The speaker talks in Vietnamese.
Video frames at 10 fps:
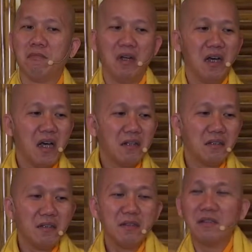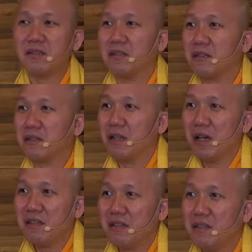lết dưới
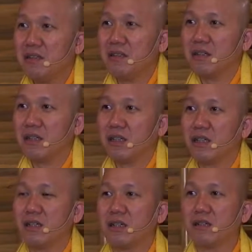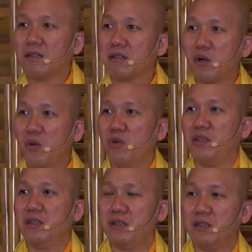lết dưới đường này nè
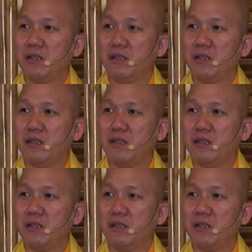cùi